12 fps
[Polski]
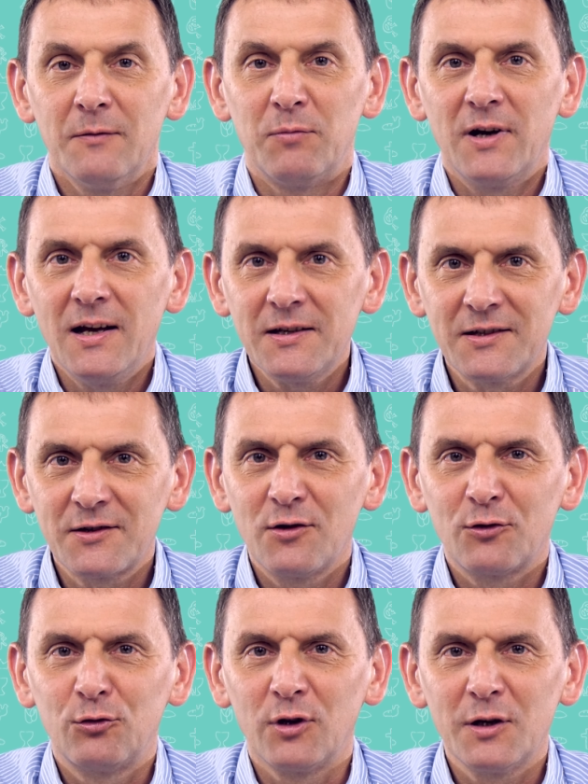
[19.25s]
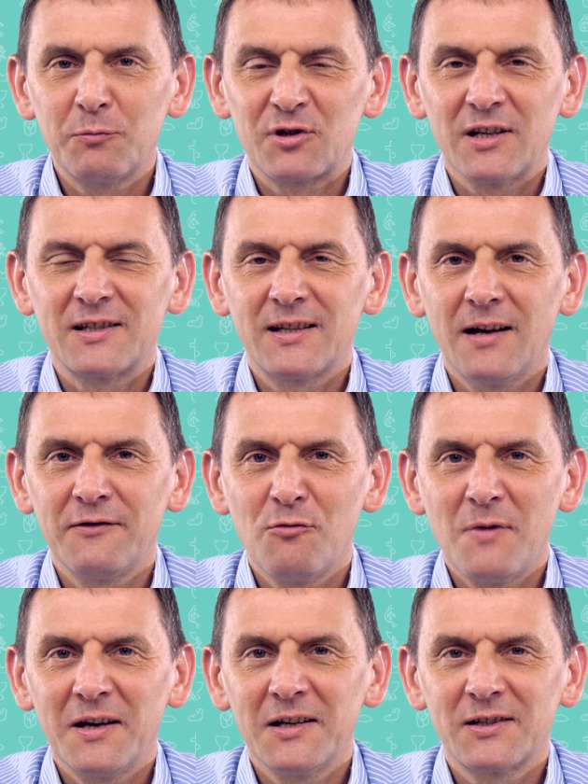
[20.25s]
Blask, który przedstawiał
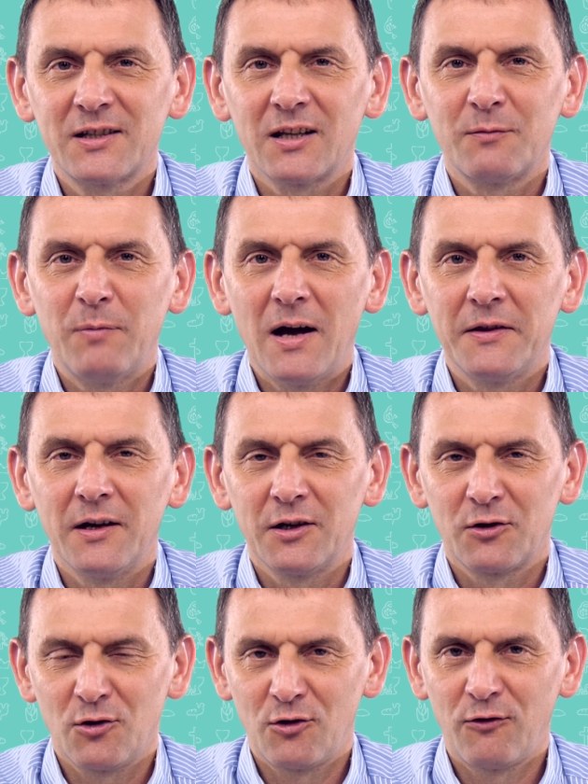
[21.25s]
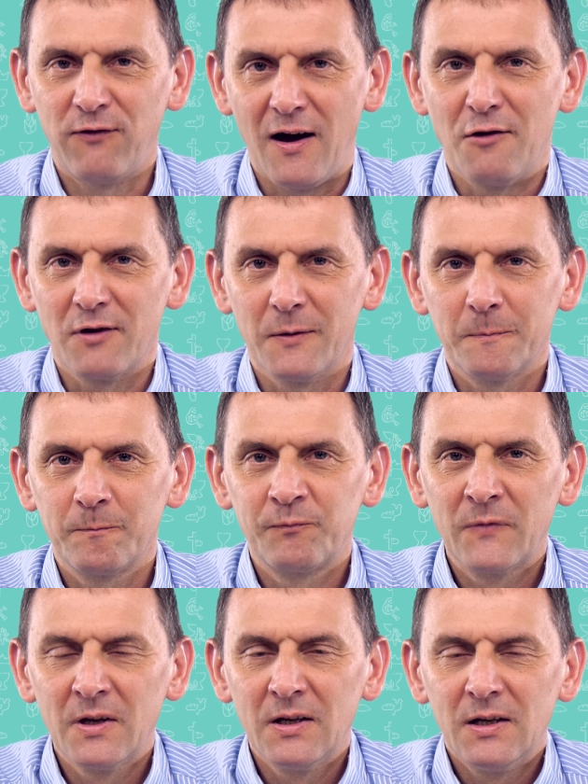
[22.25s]
majestat Pana, jego chwałę.
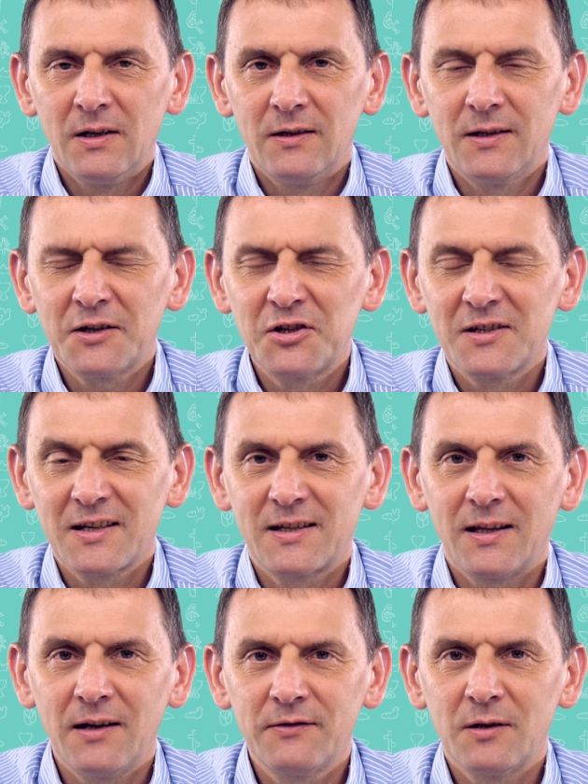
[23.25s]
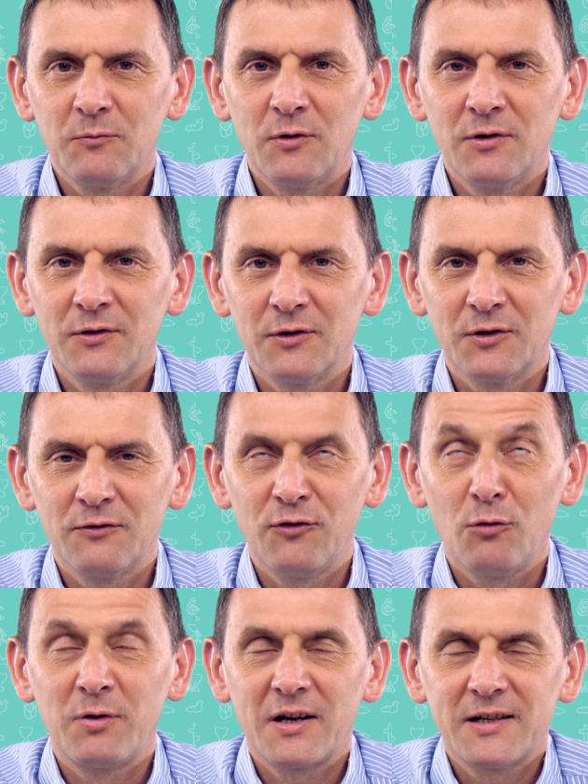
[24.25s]
I tak się zastanawiam, e,
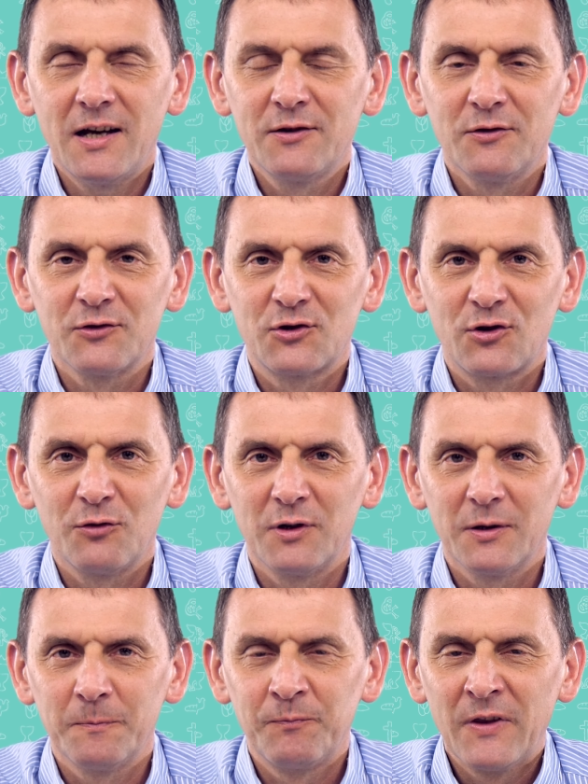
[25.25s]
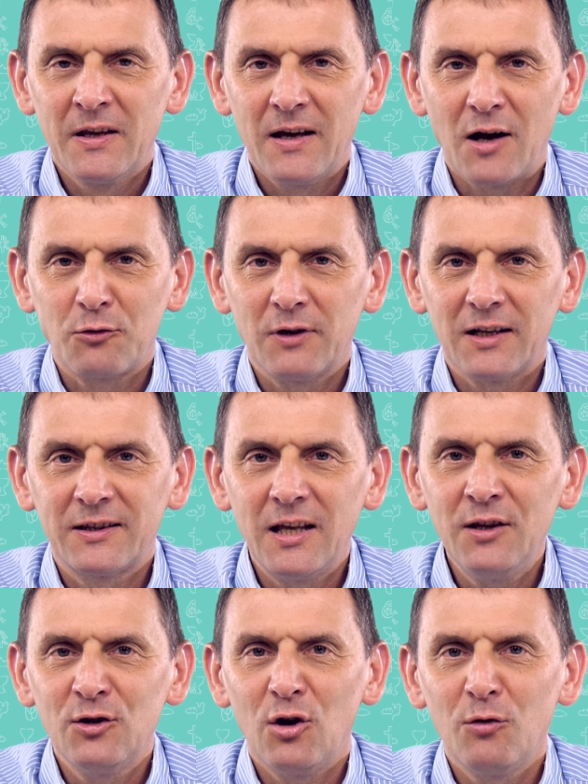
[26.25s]
wyobrażając sobie akurat
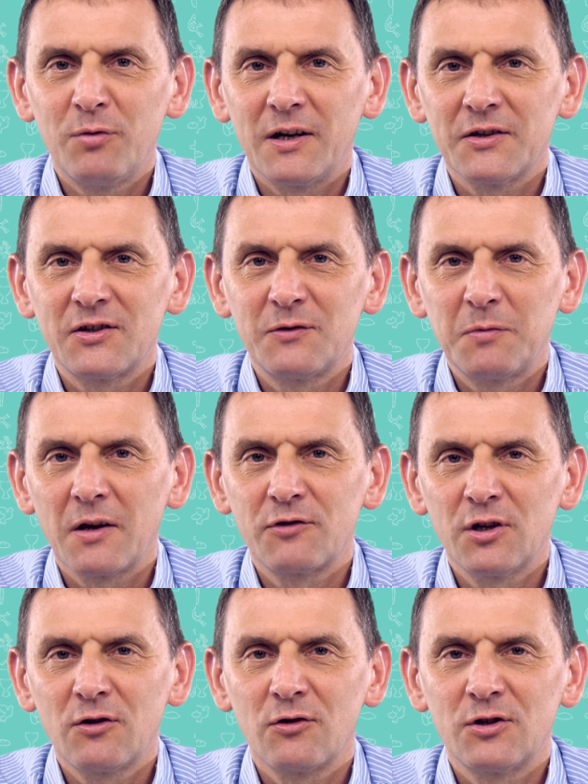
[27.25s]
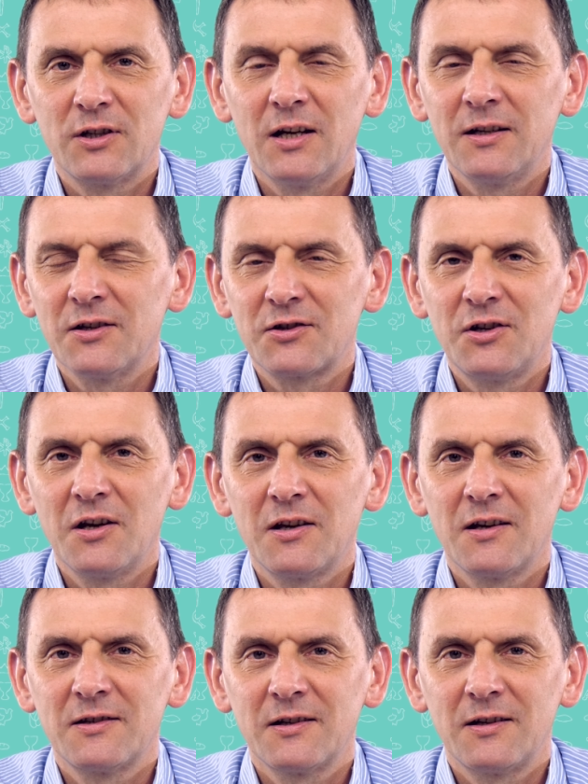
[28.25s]
ten obraz z pierwszego czytania z
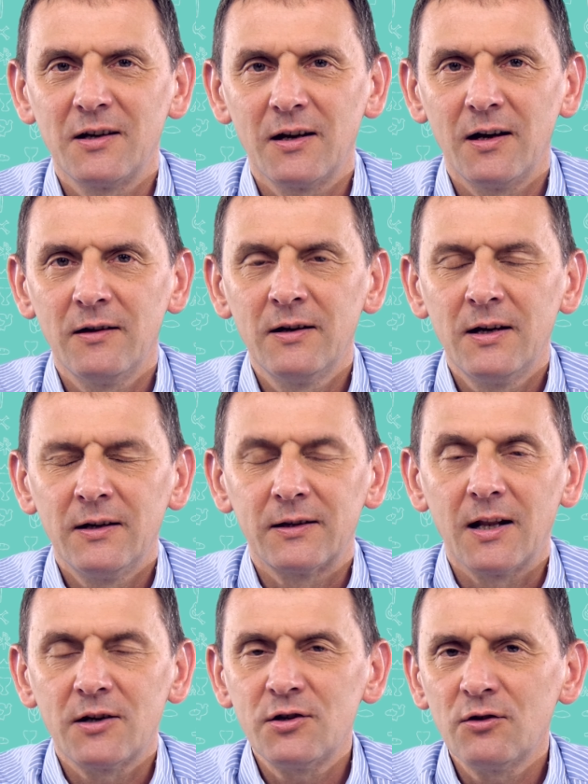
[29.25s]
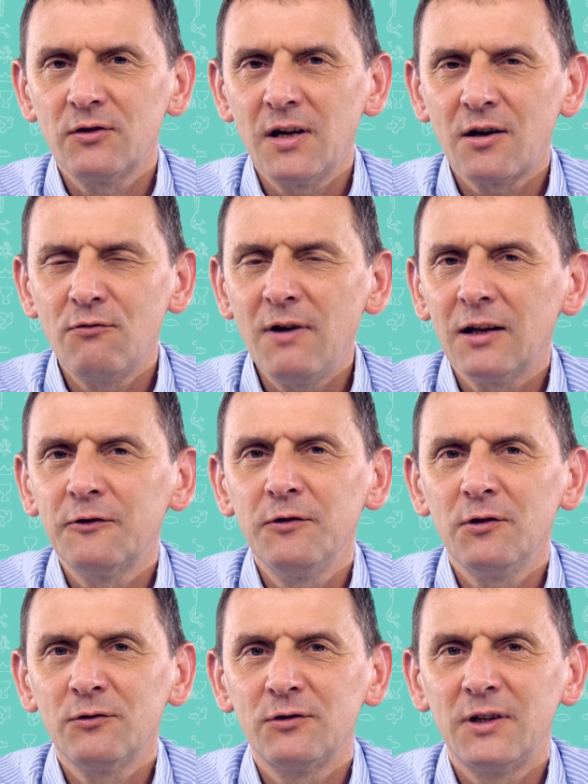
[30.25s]
księgi Ezechiela, dlaczego tak
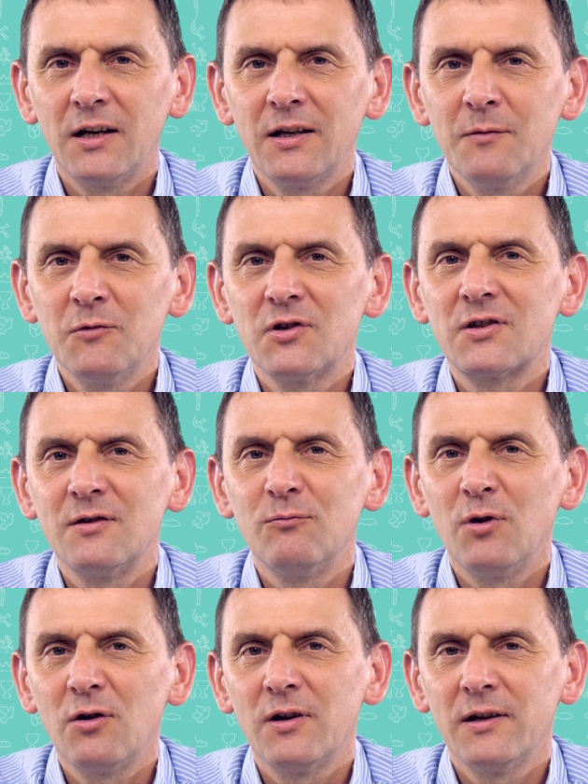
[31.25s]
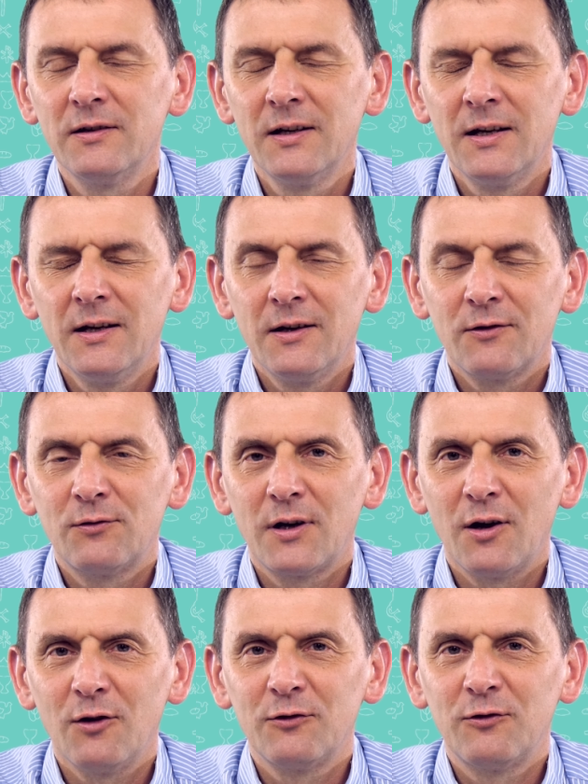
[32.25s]
łatwo oddajemy symbole,
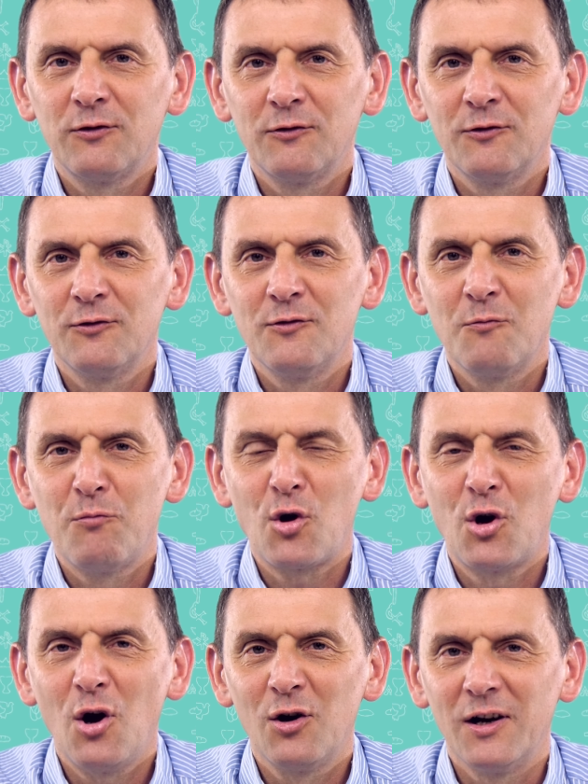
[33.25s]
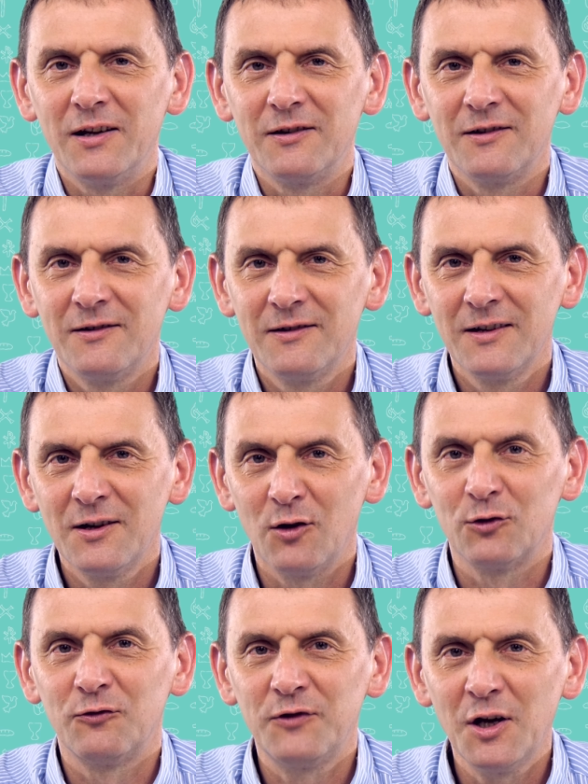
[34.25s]
które od e, pokoleń
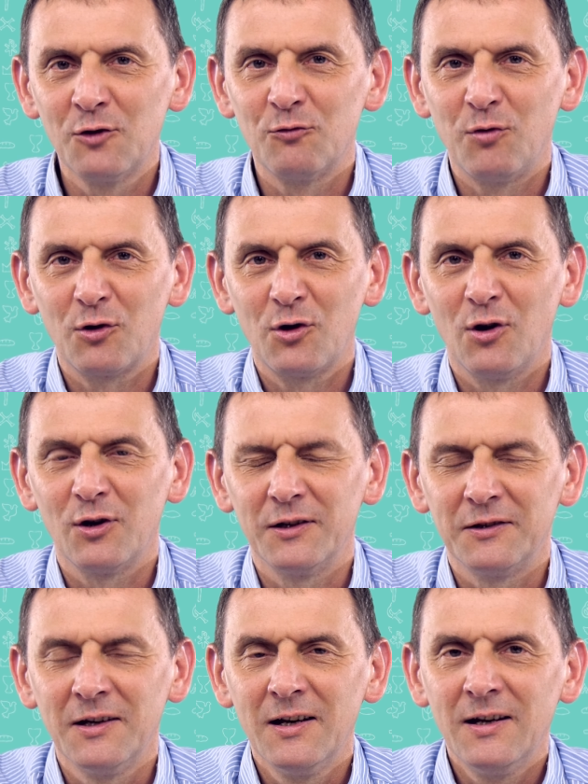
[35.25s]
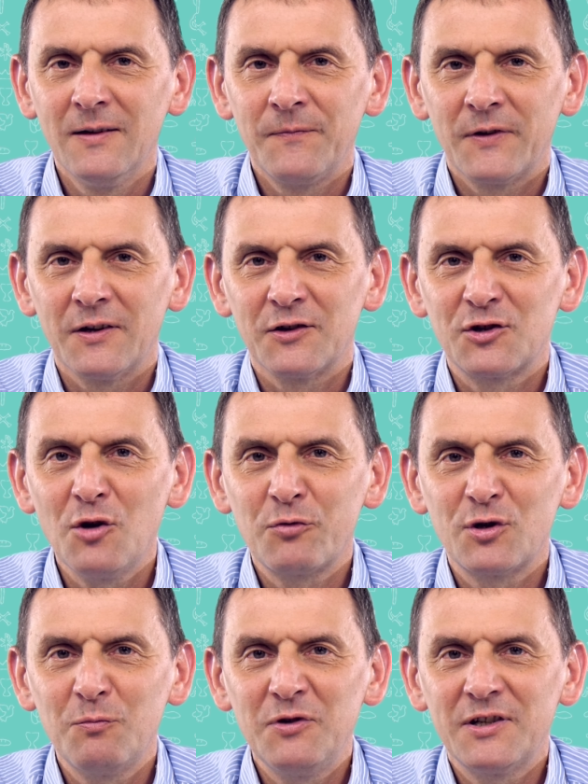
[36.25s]
od wielu pokoleń, e, są
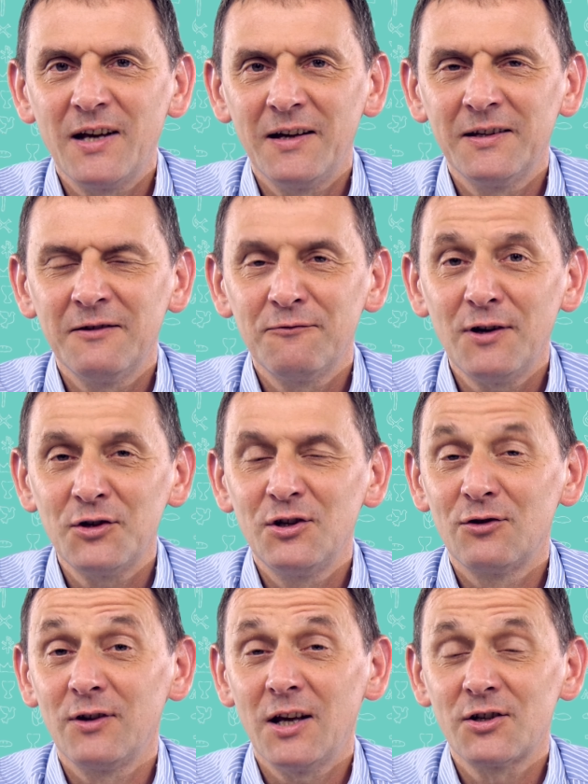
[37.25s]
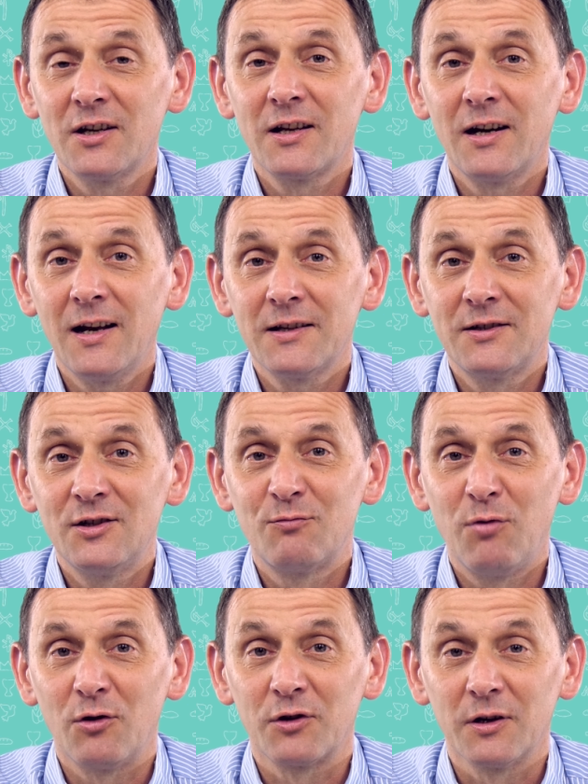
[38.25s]
przypisane właśnie do naszej relacji z
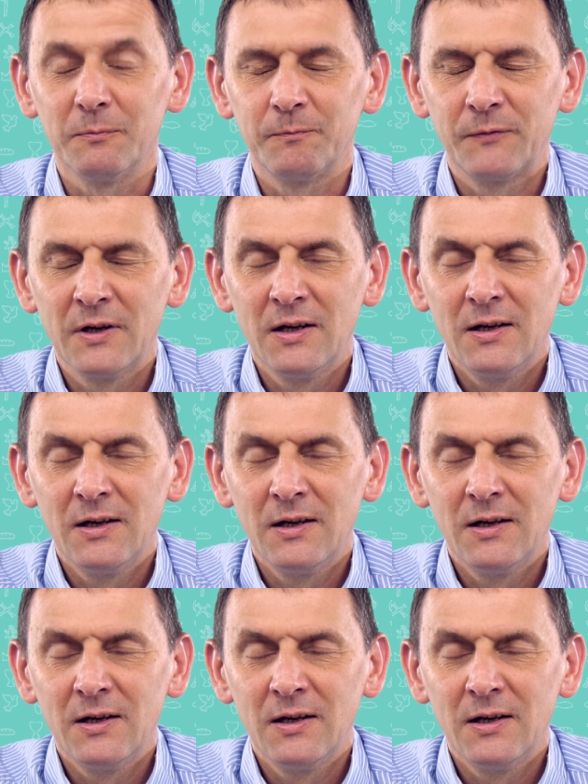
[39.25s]
Bogiem.